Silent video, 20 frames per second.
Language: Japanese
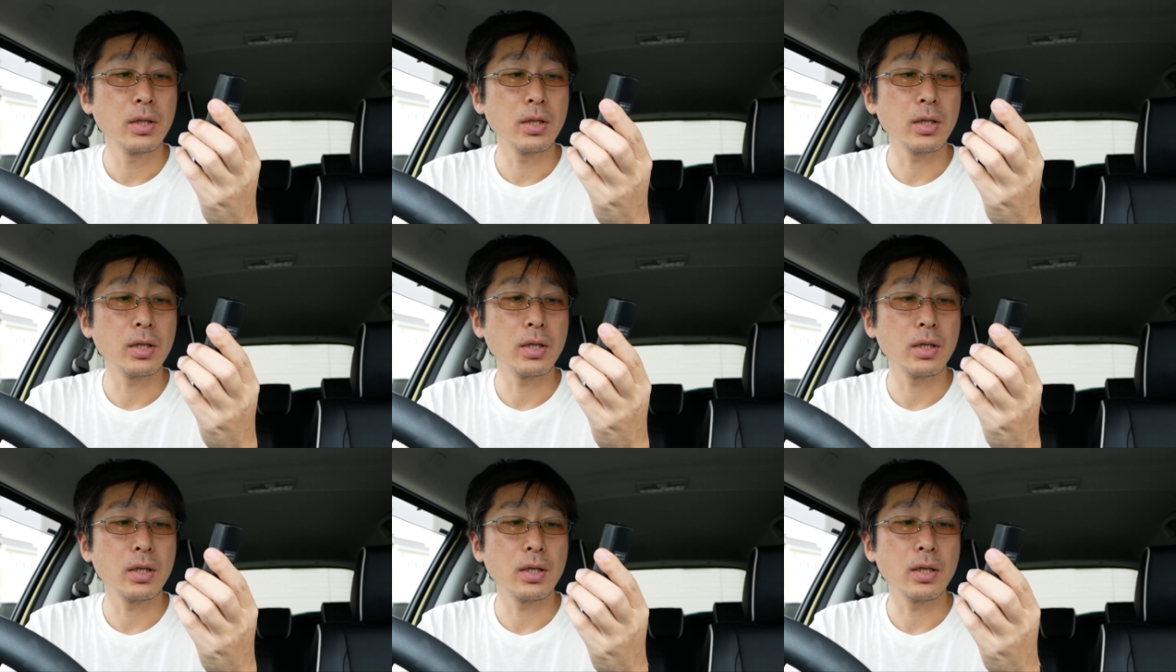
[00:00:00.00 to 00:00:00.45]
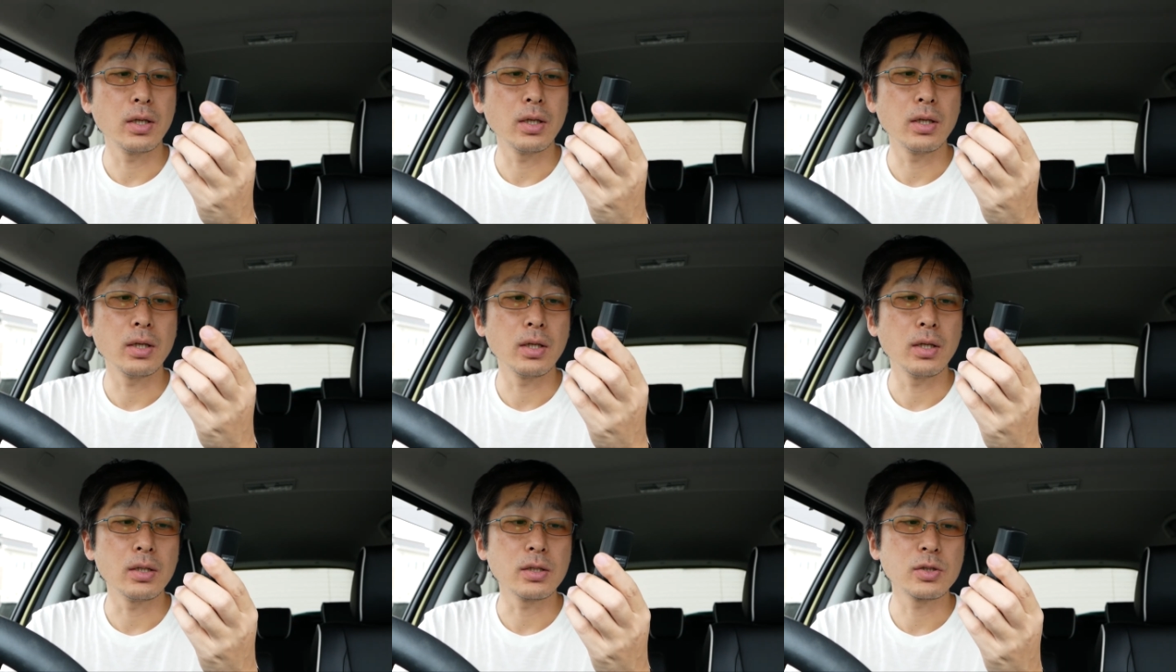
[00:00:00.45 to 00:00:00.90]

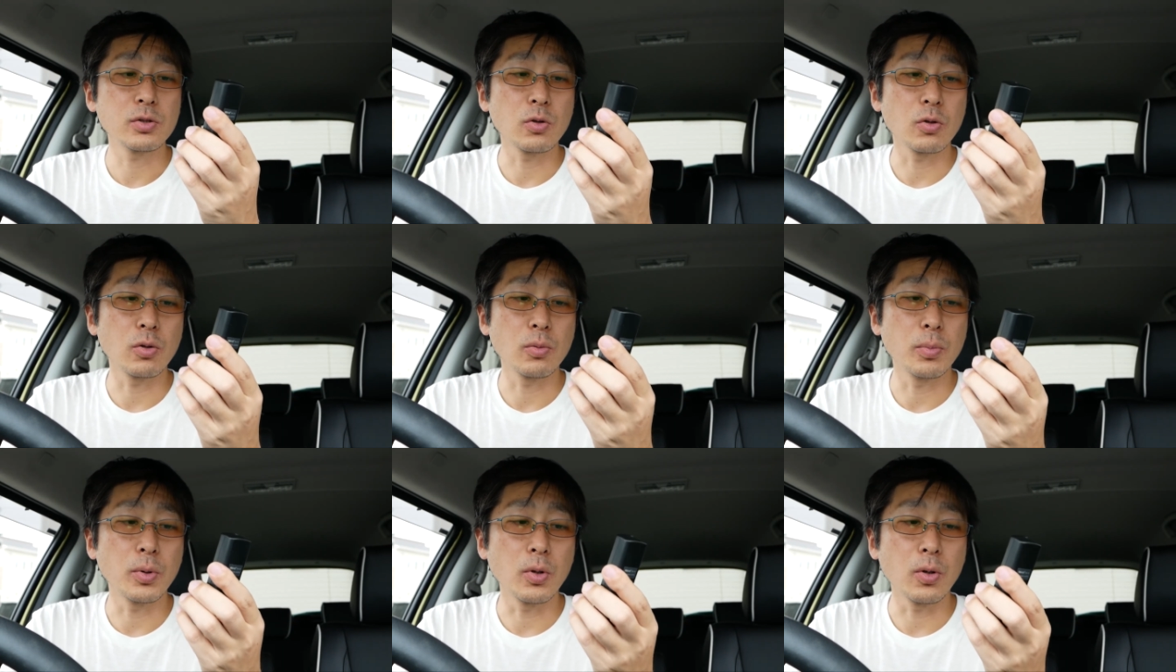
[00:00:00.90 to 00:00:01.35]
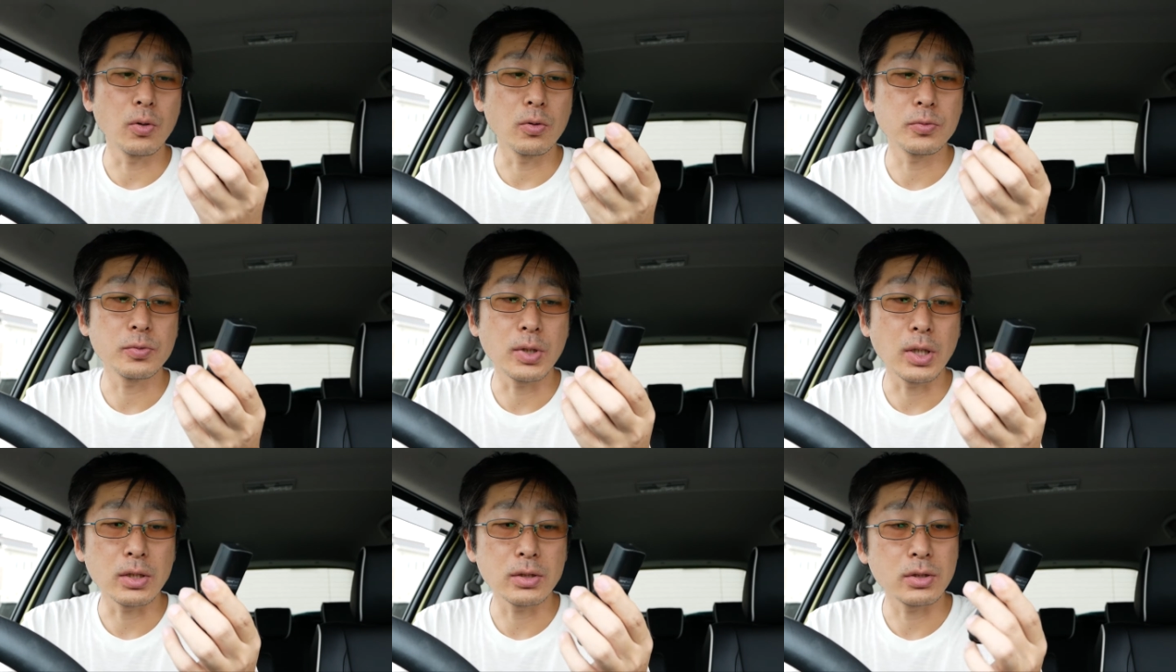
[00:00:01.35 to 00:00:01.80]
えー、
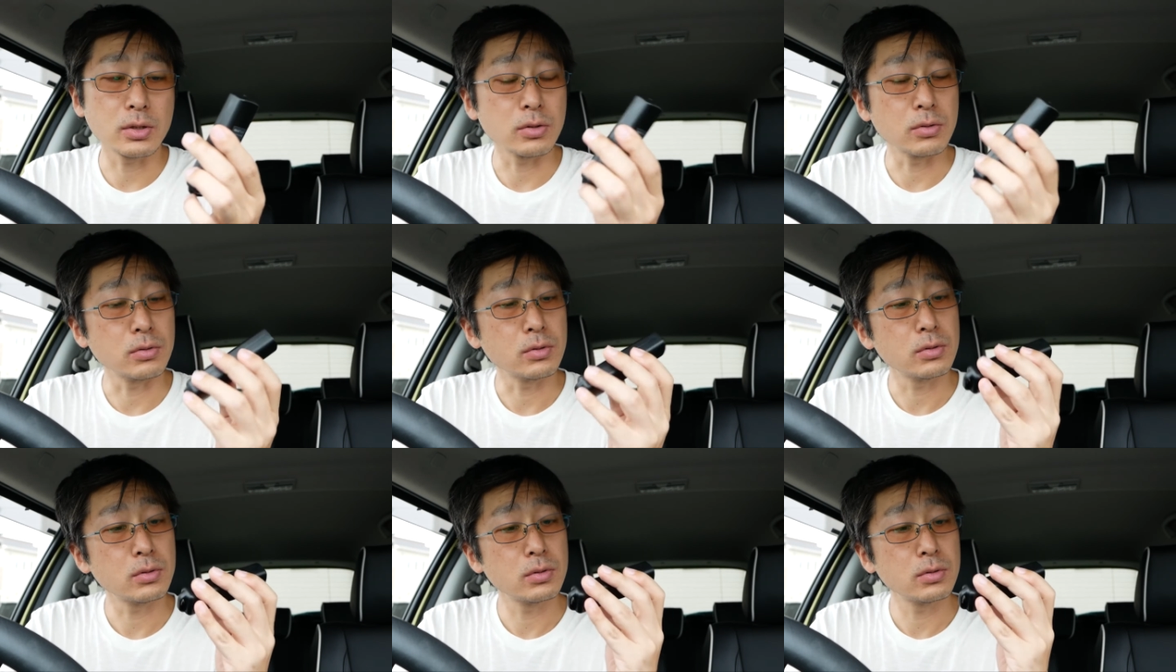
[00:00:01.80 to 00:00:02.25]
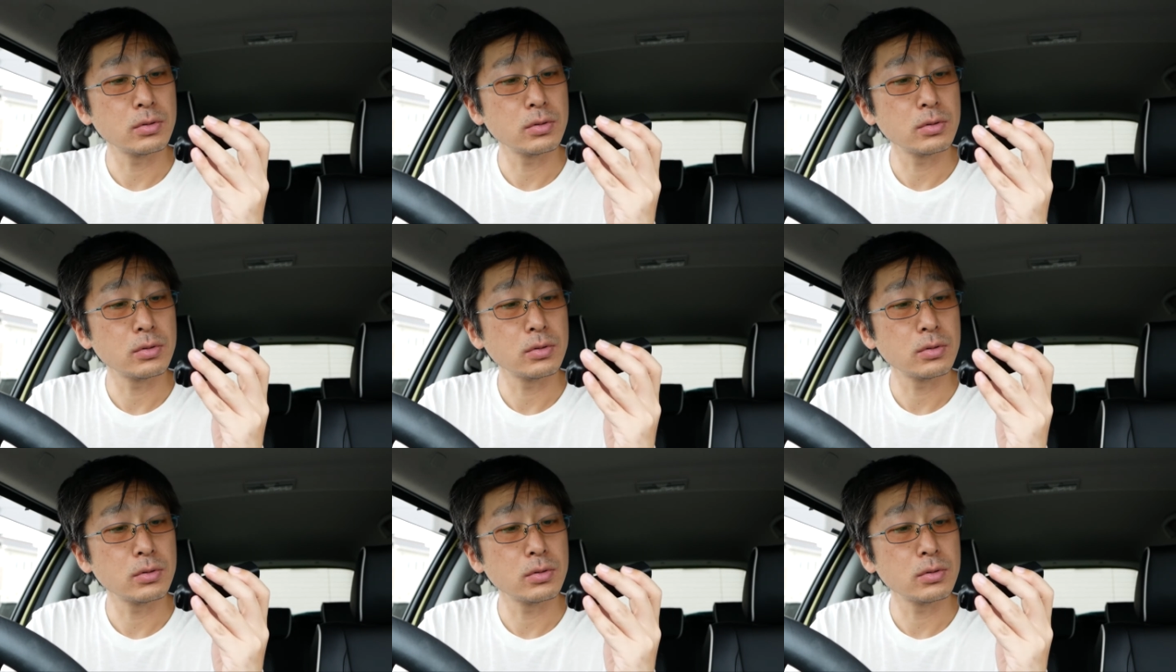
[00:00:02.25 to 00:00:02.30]
ストロボフラッシュ